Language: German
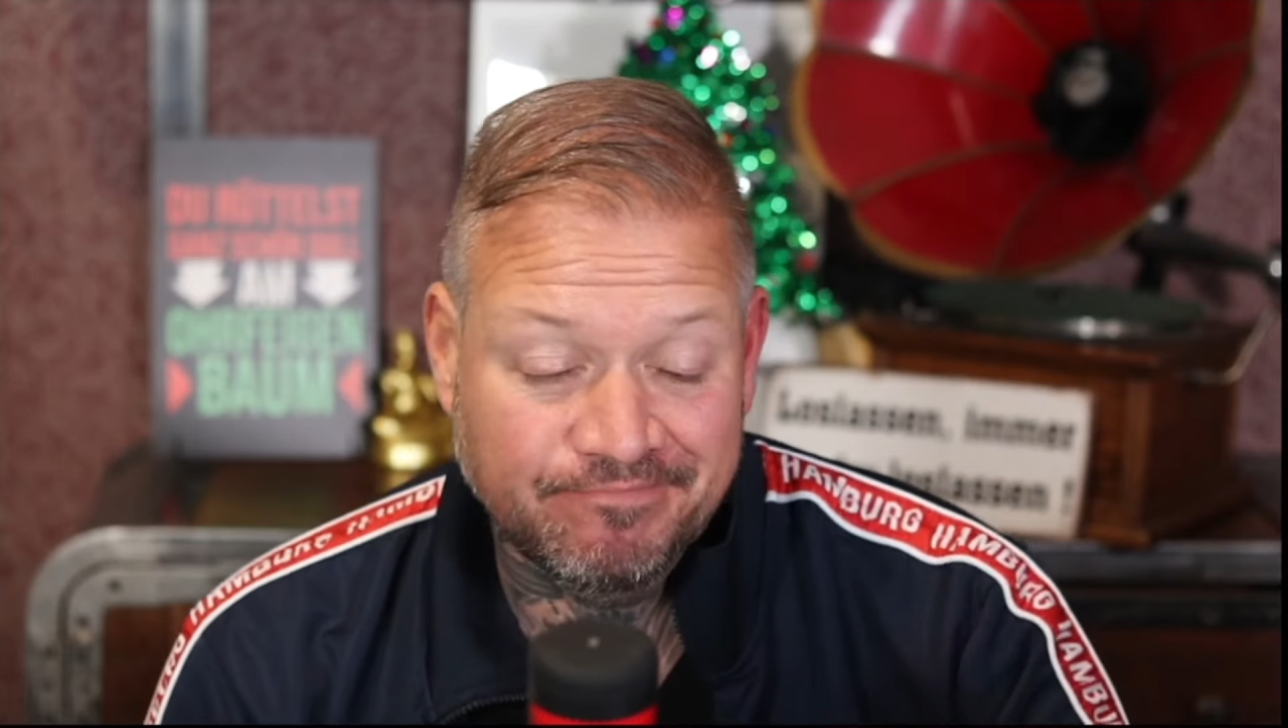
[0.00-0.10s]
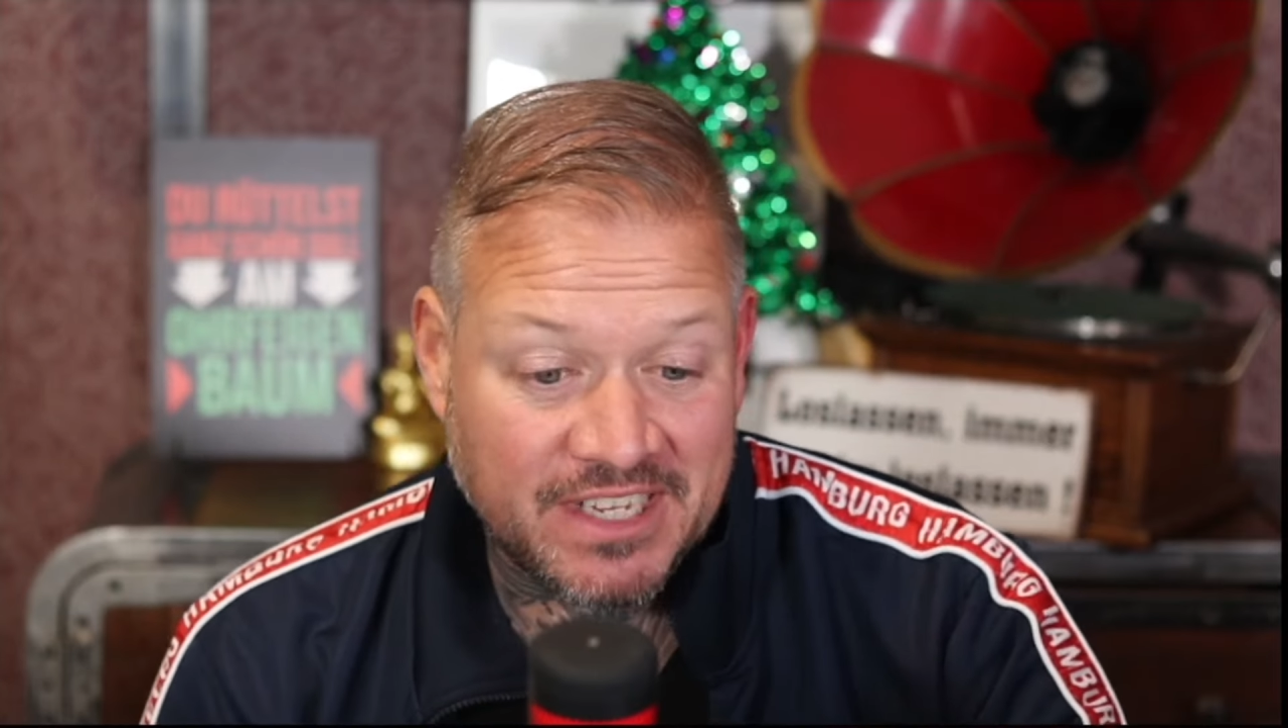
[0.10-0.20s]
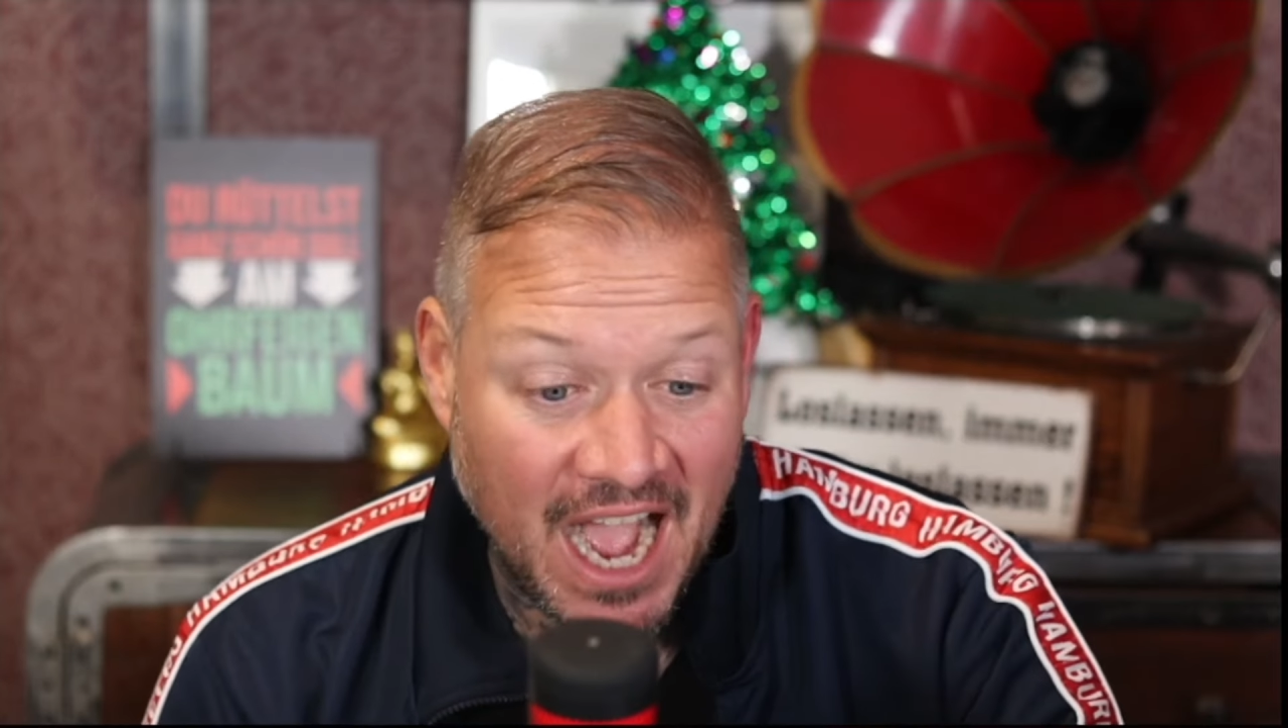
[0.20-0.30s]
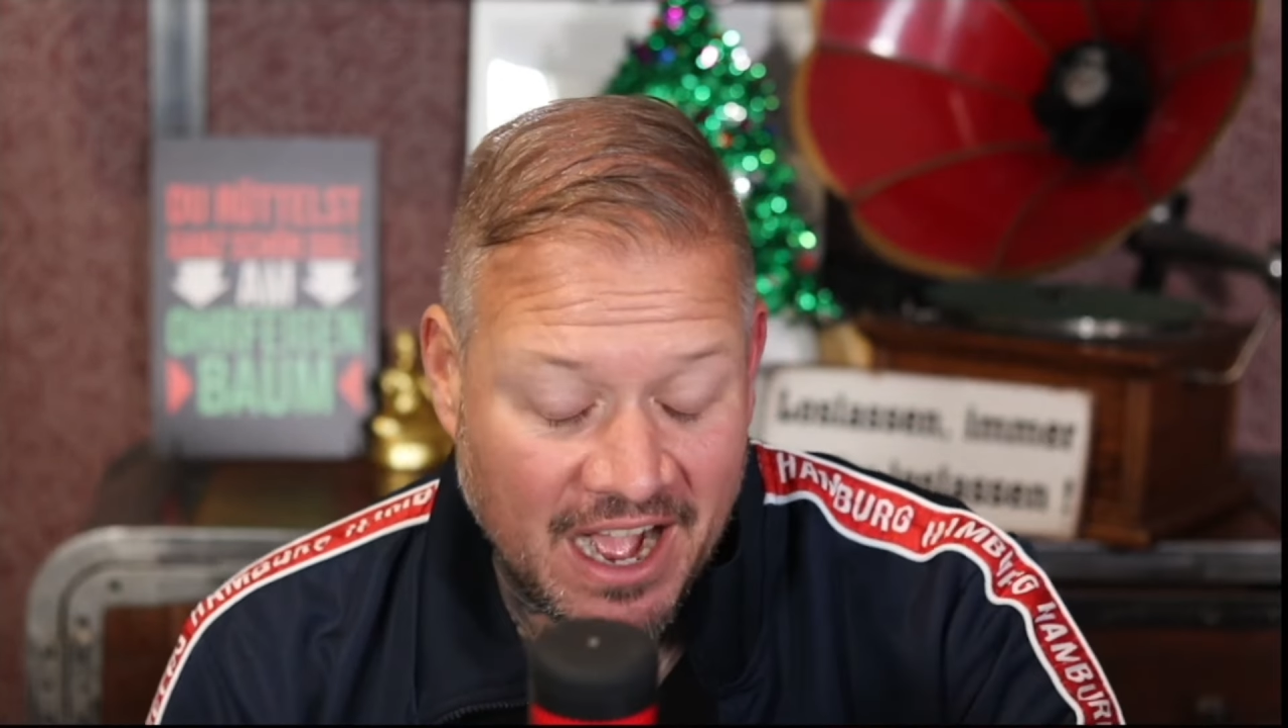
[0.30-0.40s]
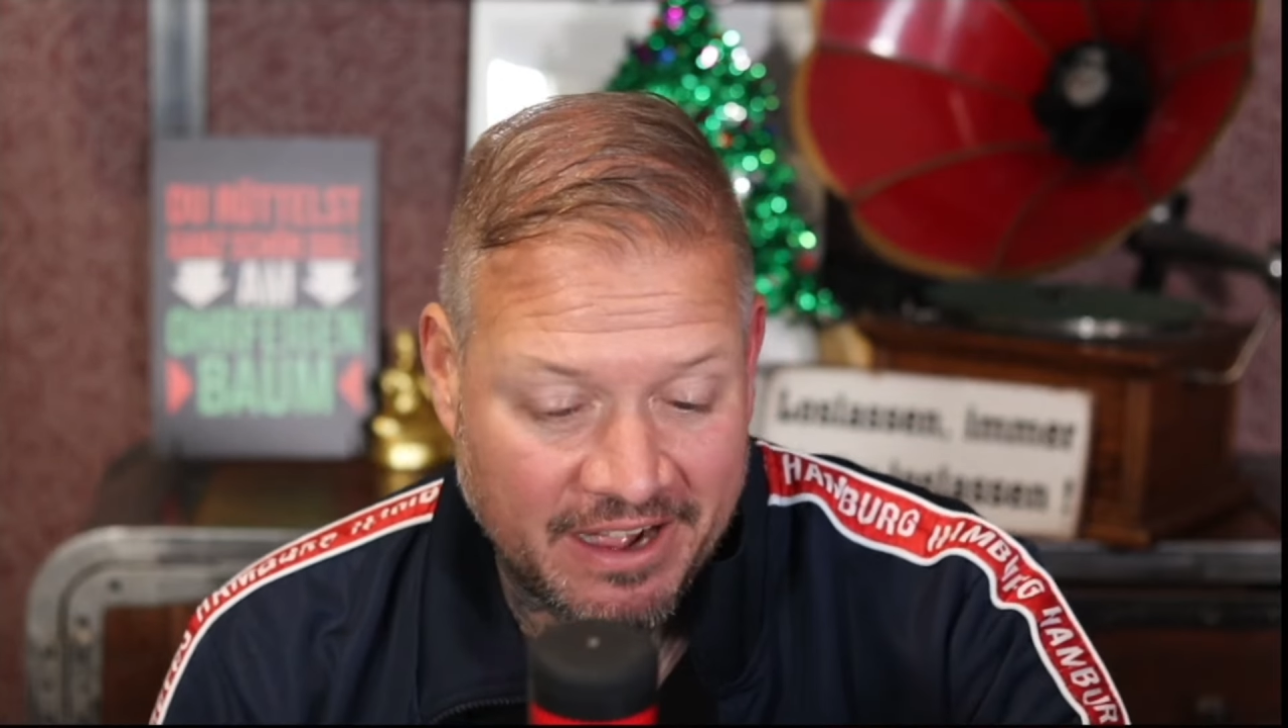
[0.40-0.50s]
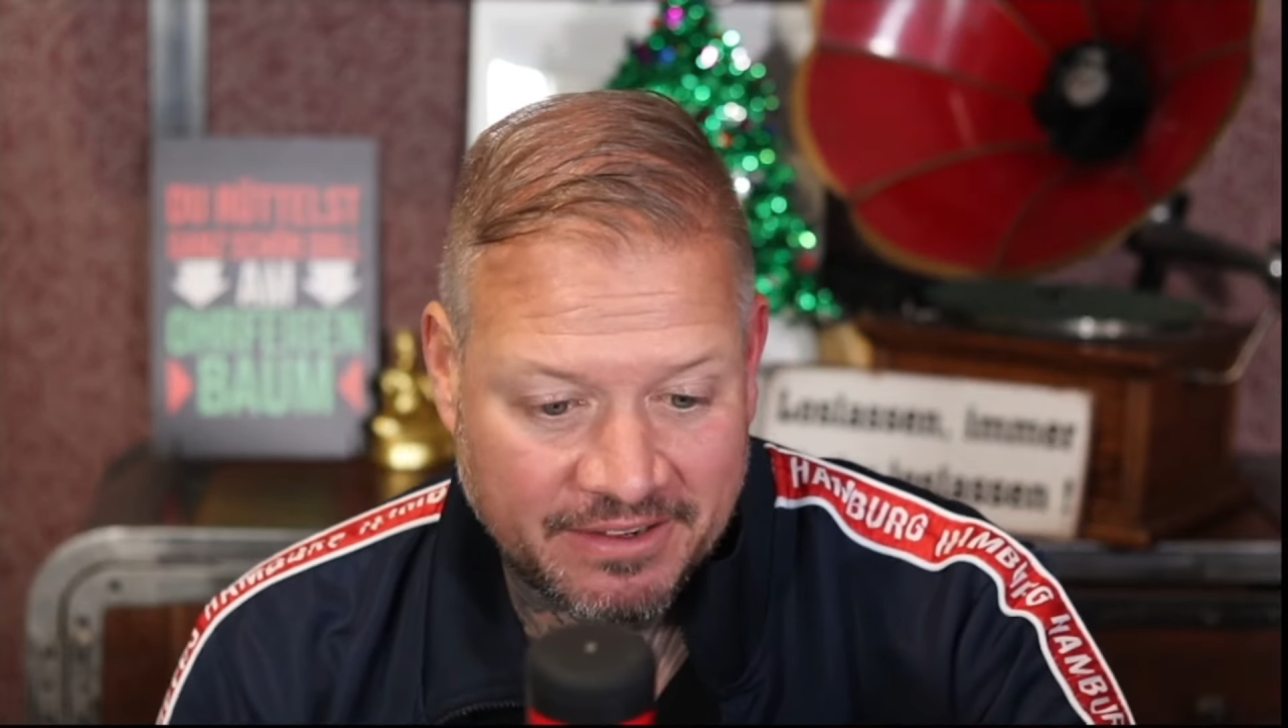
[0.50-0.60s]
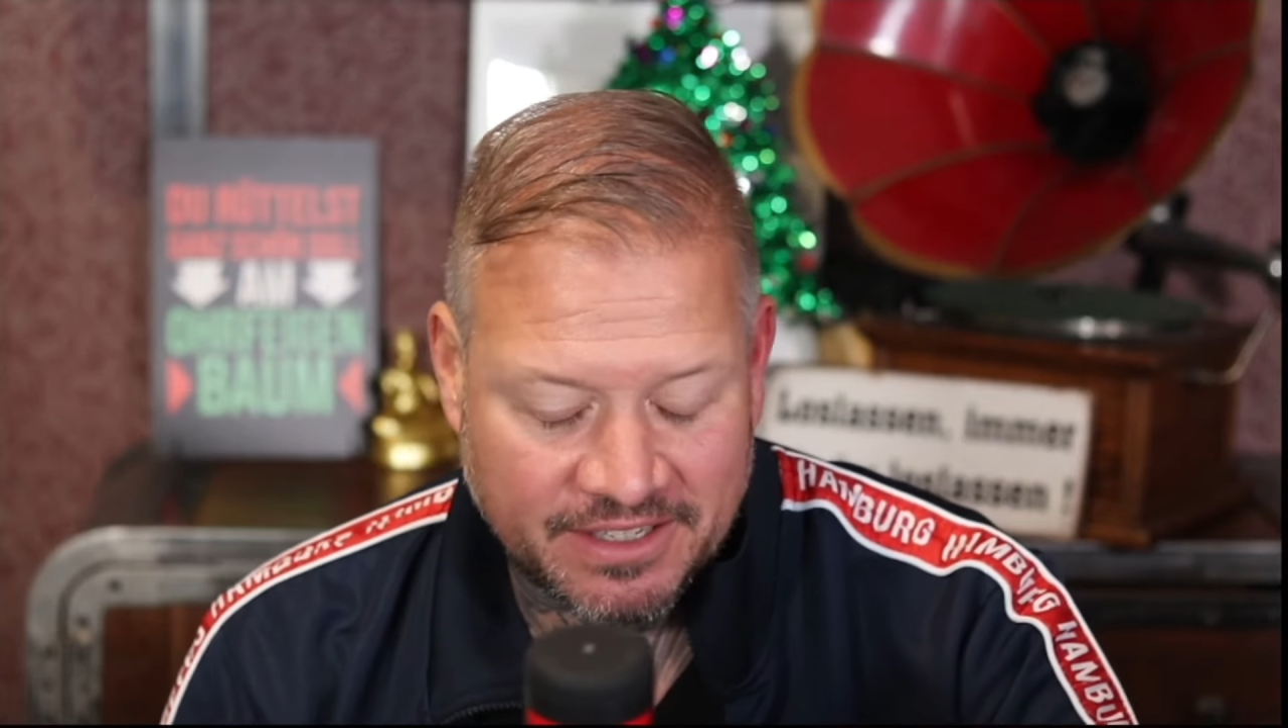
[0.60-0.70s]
ja,